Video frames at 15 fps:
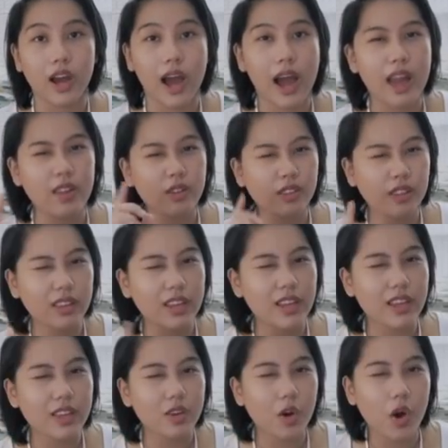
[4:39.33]
Ano sa
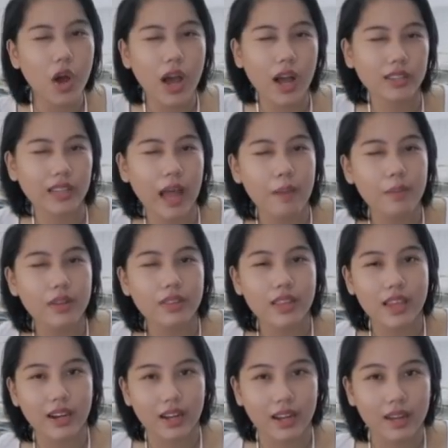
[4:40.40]
tingin nyo ang tamang
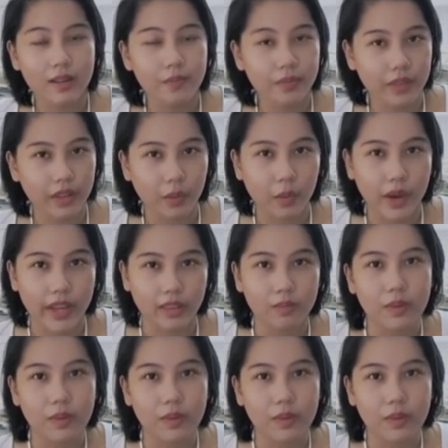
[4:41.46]
tira ng white?